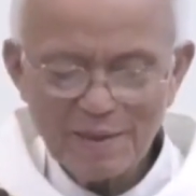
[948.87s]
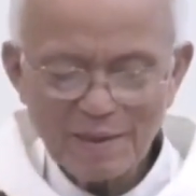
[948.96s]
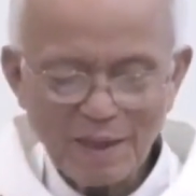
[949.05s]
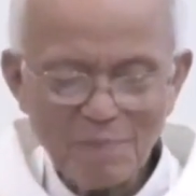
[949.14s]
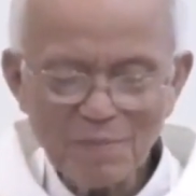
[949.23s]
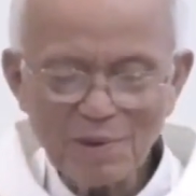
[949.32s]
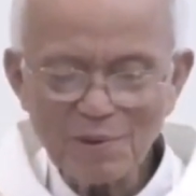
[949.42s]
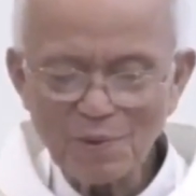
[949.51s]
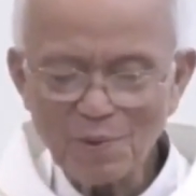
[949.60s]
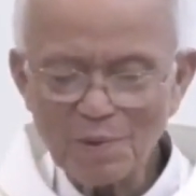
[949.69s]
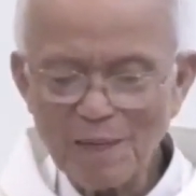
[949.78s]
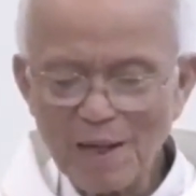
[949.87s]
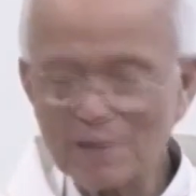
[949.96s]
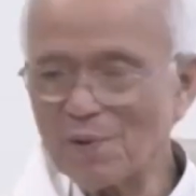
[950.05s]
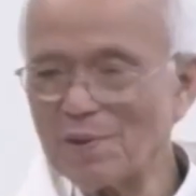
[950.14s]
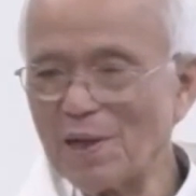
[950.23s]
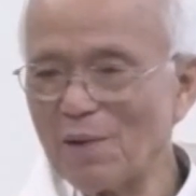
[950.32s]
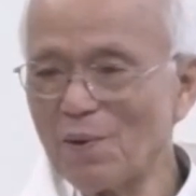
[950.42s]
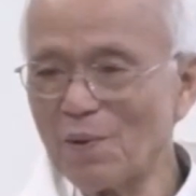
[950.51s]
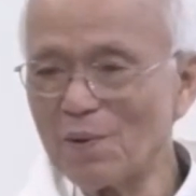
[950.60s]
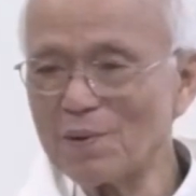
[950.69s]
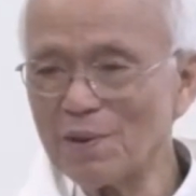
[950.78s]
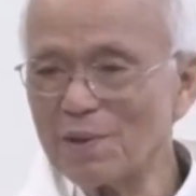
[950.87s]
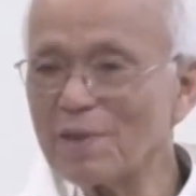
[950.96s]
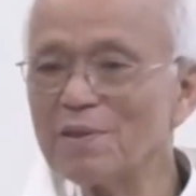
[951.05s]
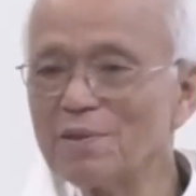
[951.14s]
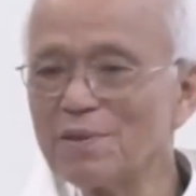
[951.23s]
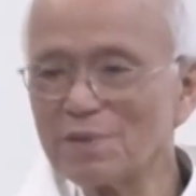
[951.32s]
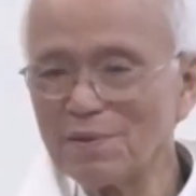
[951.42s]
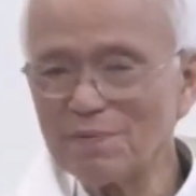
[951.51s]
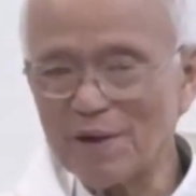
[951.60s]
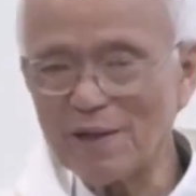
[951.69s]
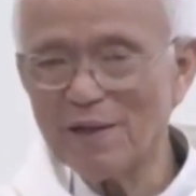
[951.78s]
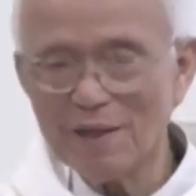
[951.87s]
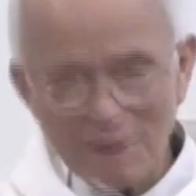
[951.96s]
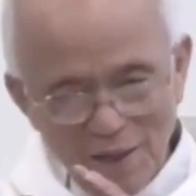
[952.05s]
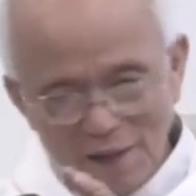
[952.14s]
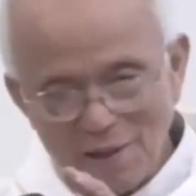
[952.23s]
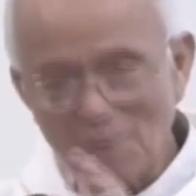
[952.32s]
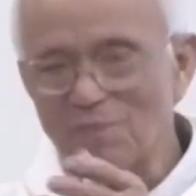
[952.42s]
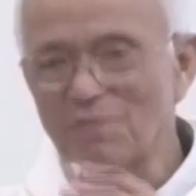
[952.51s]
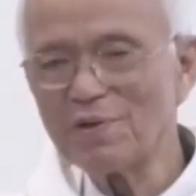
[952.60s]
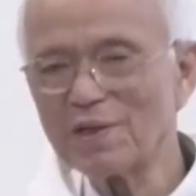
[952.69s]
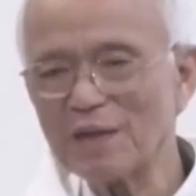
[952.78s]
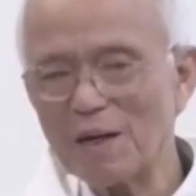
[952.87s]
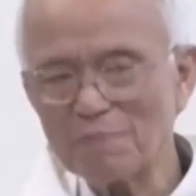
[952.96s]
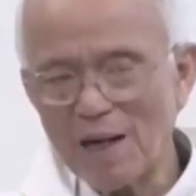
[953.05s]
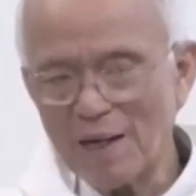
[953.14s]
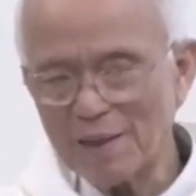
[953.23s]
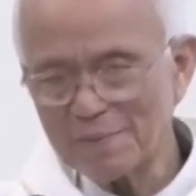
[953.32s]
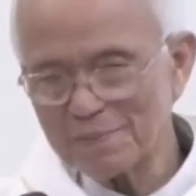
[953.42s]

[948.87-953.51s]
Cảm ơn Chúa ban cho giáo hội những cái gương như vậy để động viên các bạn